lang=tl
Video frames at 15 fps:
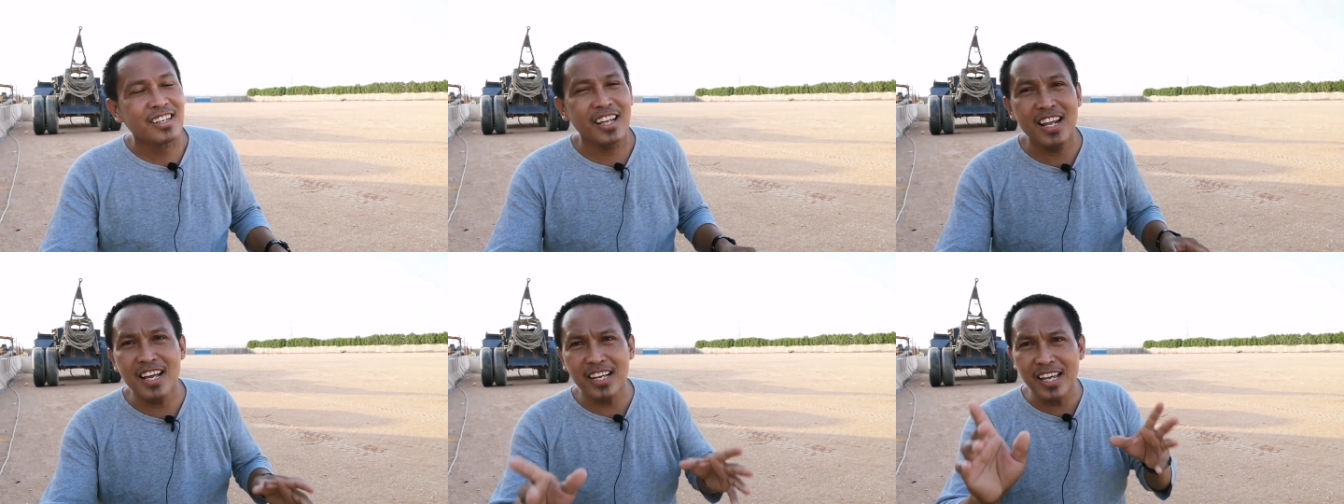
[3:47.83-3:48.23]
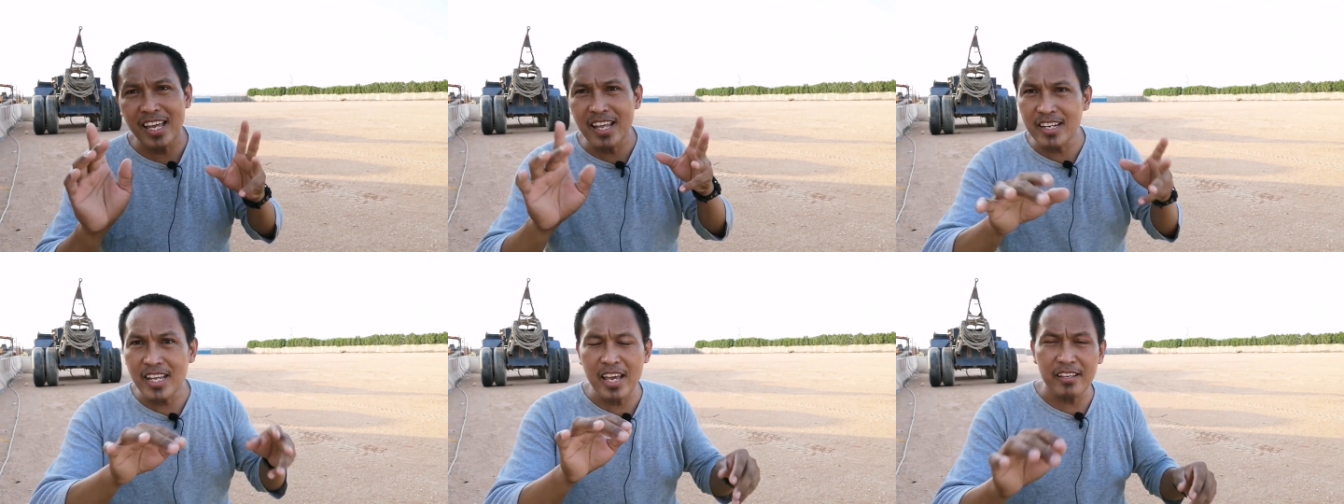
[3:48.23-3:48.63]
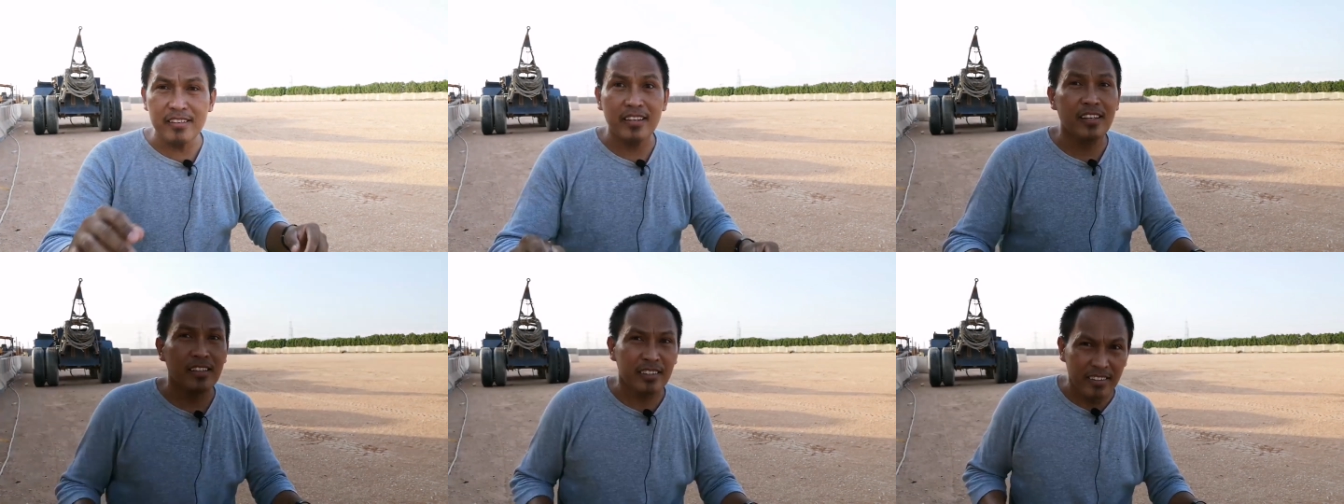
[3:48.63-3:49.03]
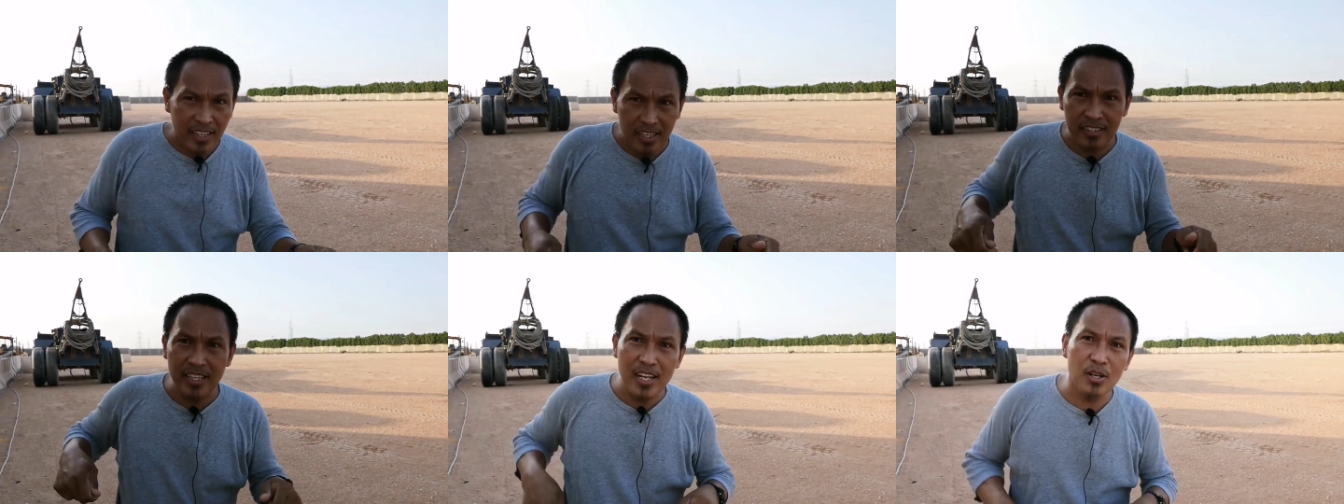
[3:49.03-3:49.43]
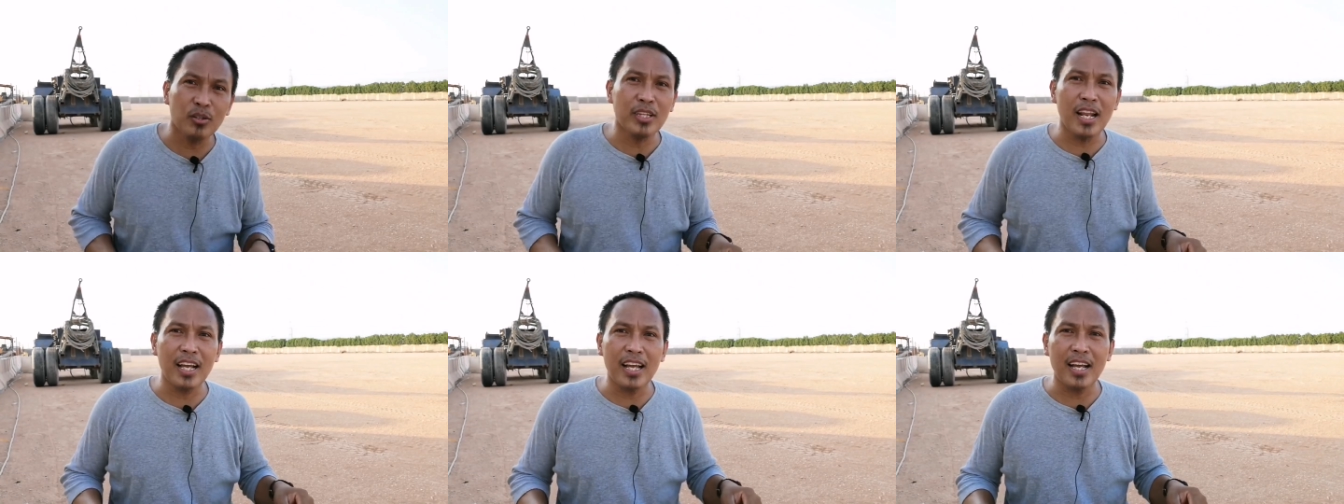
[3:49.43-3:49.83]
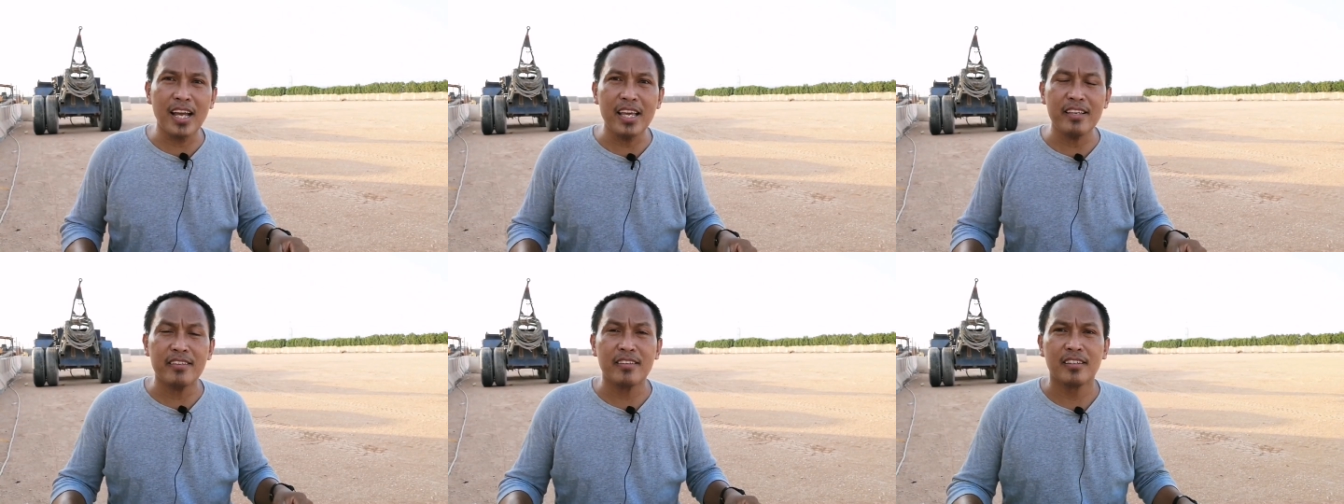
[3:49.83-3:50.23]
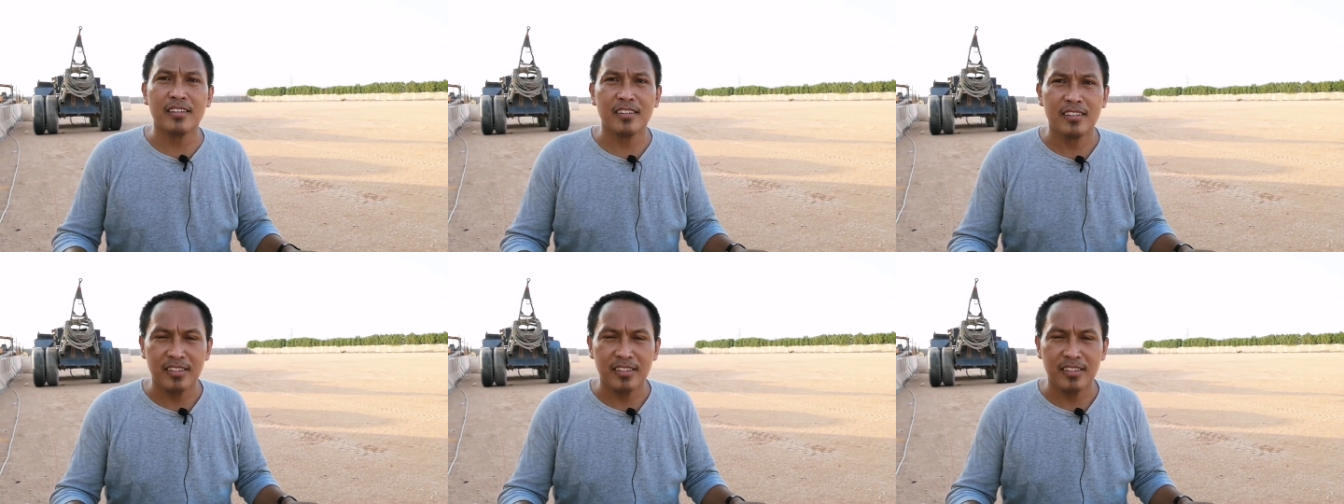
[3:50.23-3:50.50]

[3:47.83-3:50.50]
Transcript: Ano, Ayan eh, guys, tinisting ko talaga guys.